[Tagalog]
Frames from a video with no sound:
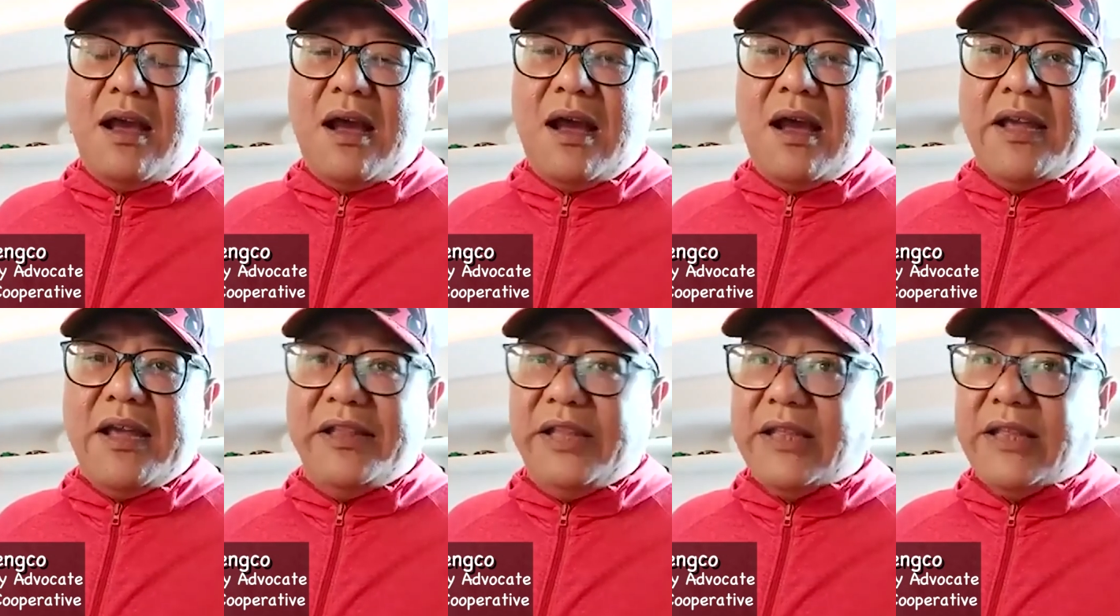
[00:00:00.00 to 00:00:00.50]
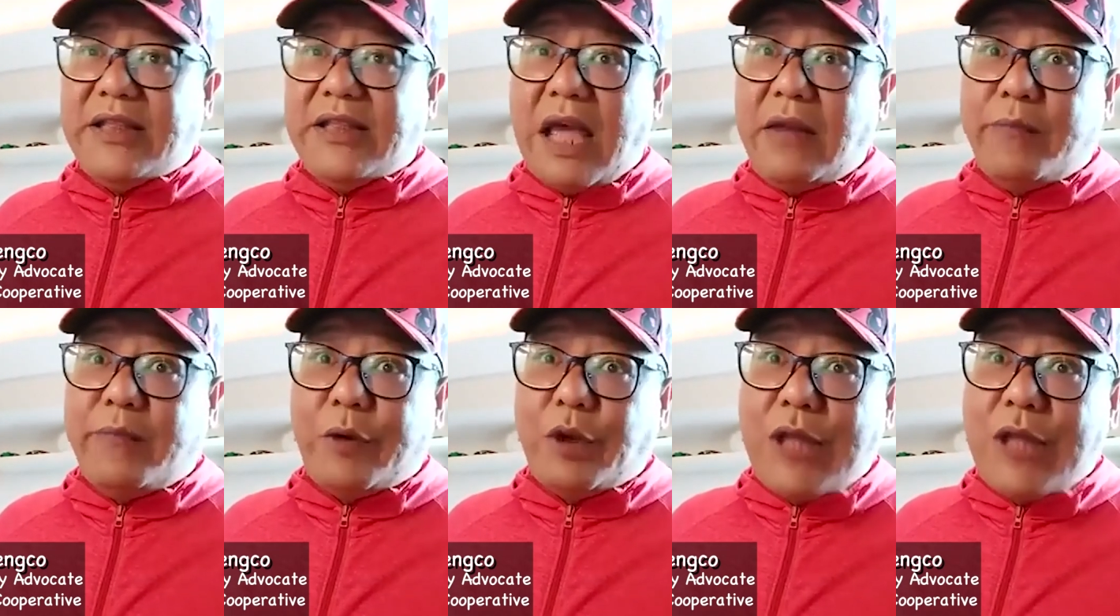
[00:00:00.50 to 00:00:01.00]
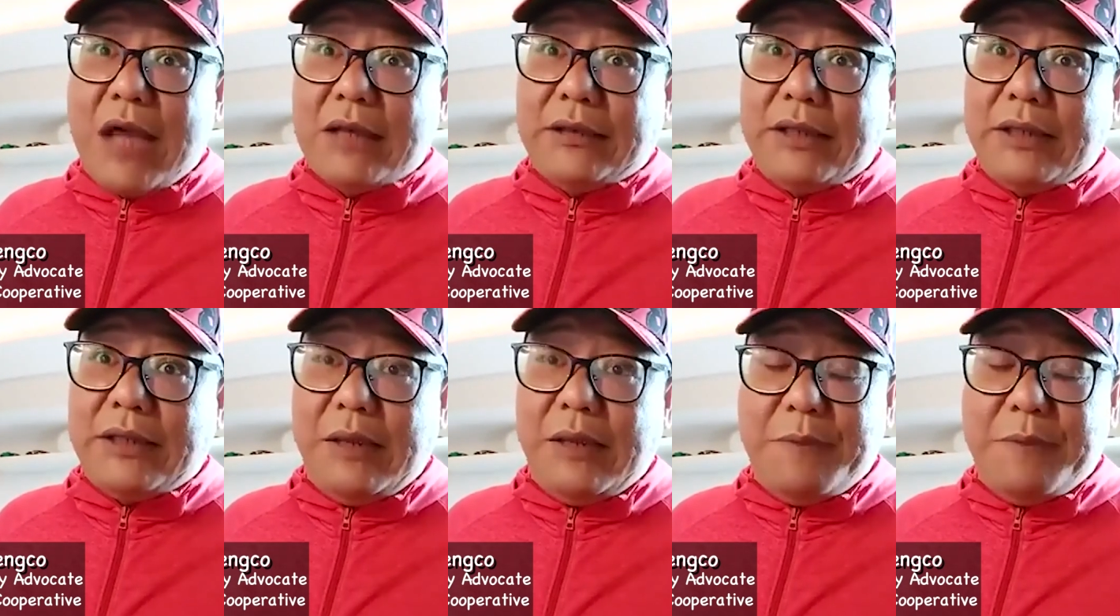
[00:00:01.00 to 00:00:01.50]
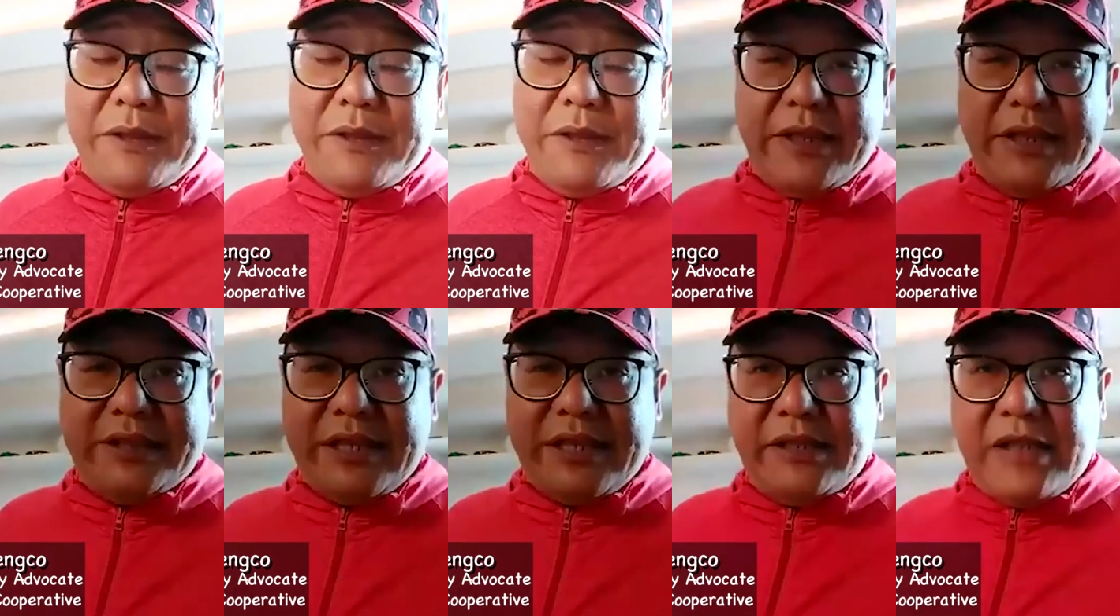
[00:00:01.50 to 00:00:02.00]
uh, hindi tayo productive,
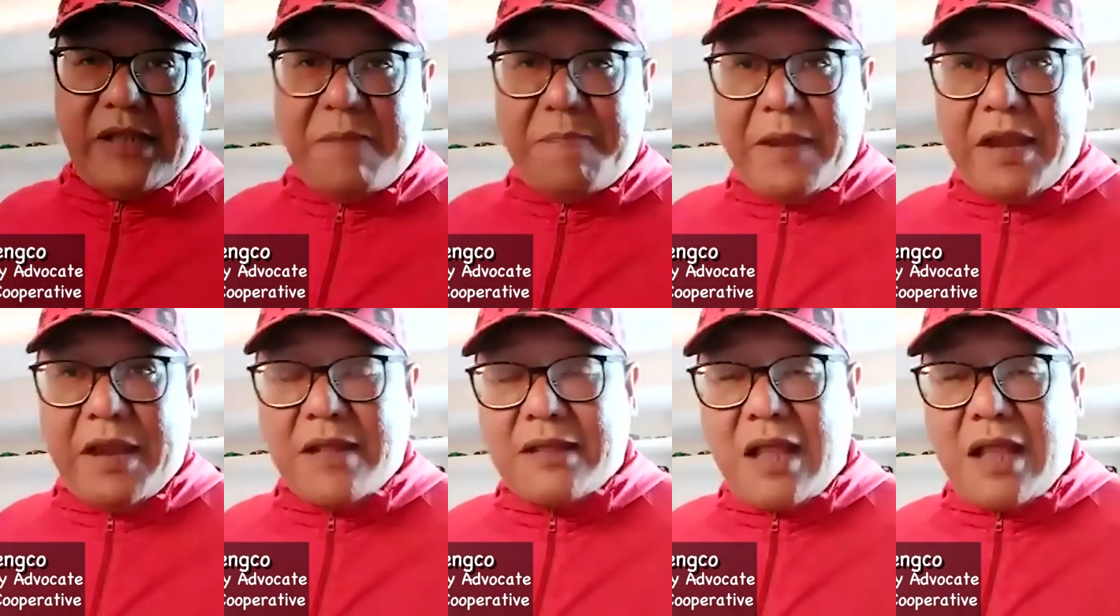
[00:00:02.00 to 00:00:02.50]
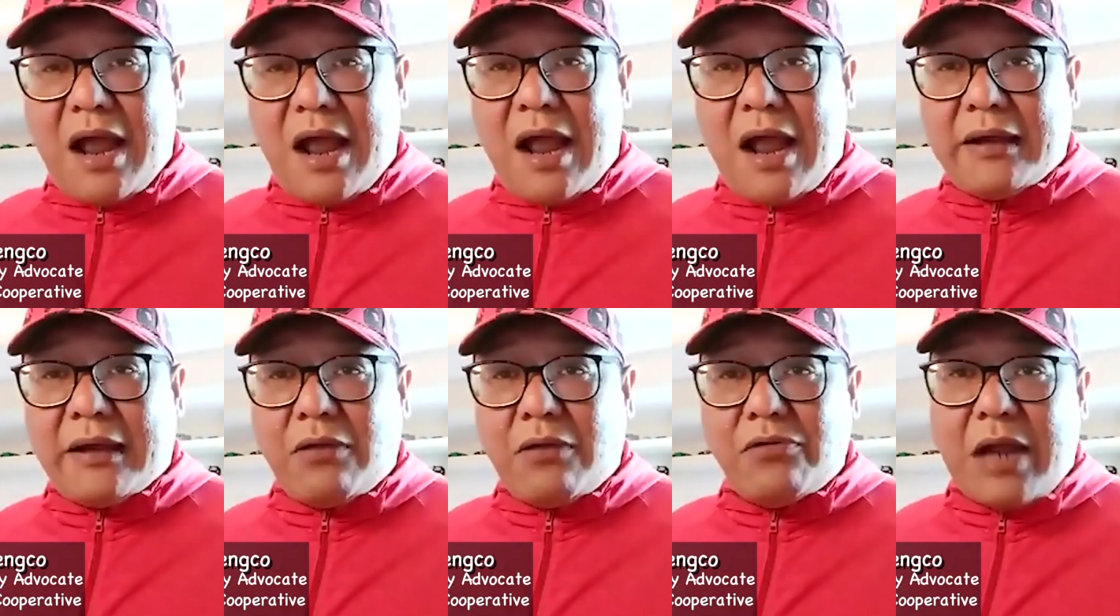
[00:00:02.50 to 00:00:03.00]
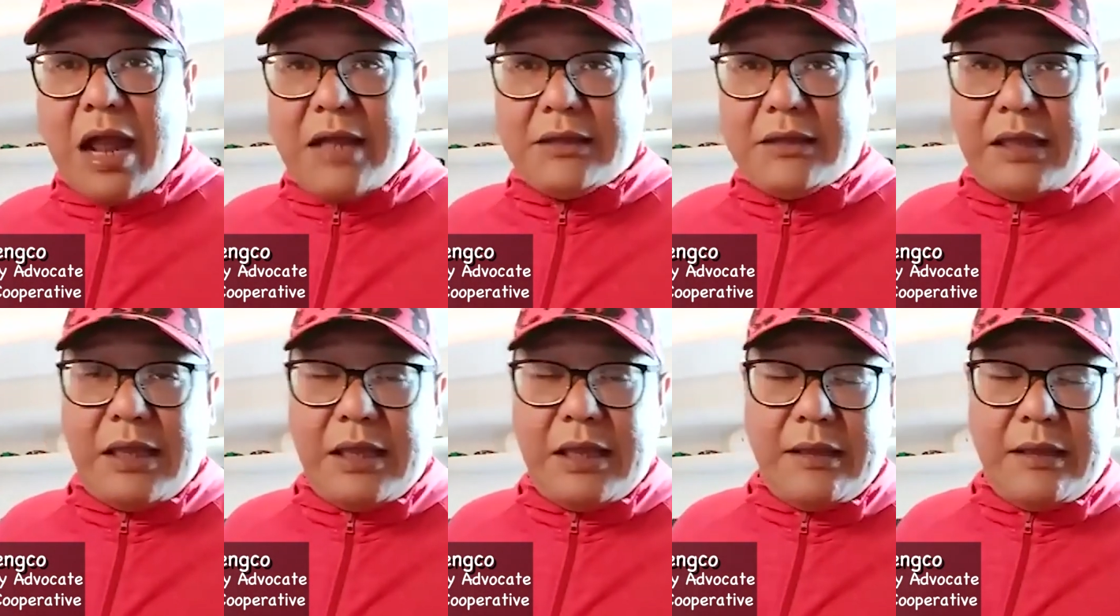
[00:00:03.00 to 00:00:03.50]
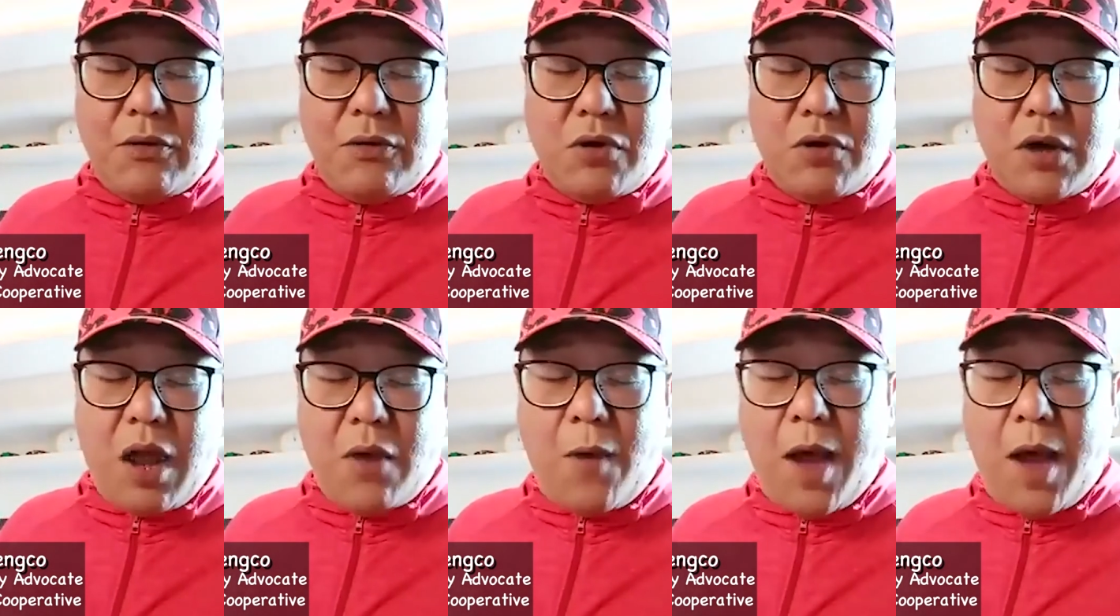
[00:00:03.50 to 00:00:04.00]
hindi significant ang araw natin
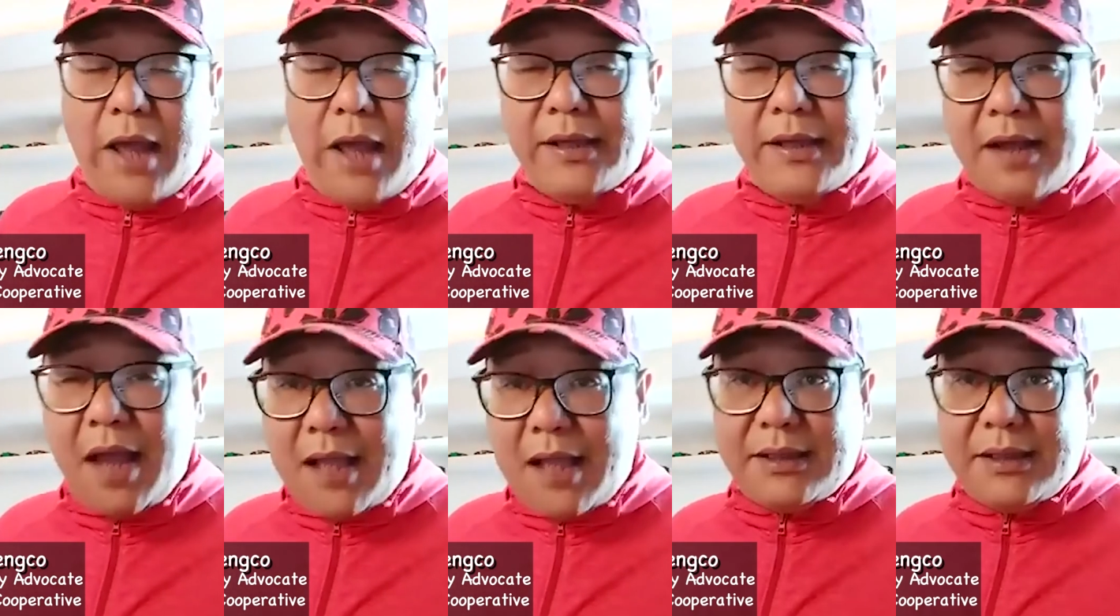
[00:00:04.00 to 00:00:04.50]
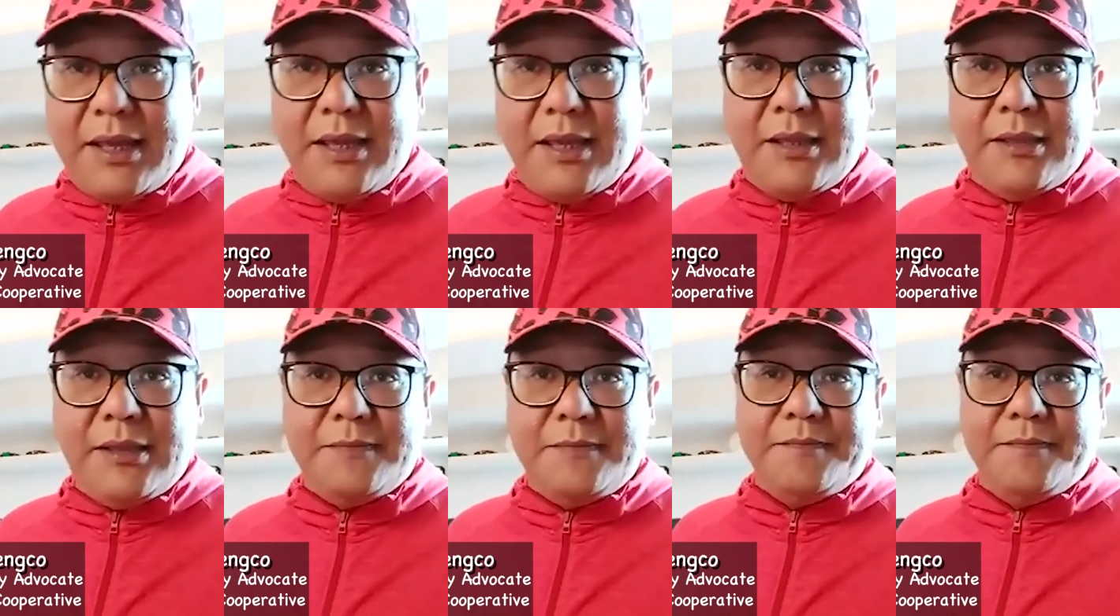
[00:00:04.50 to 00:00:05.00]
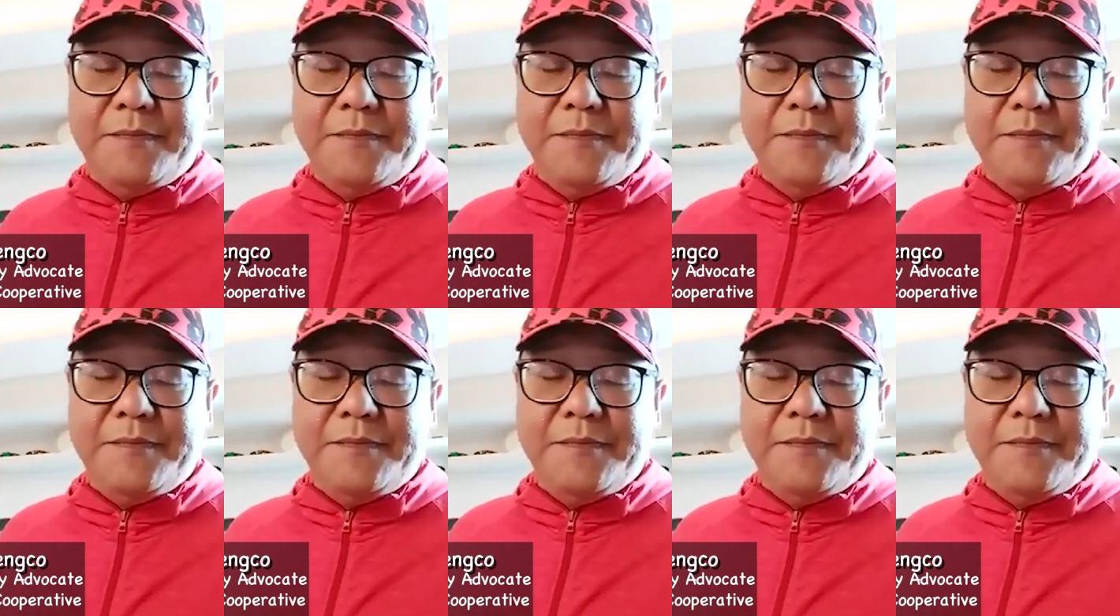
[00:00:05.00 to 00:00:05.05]
o gawain natin.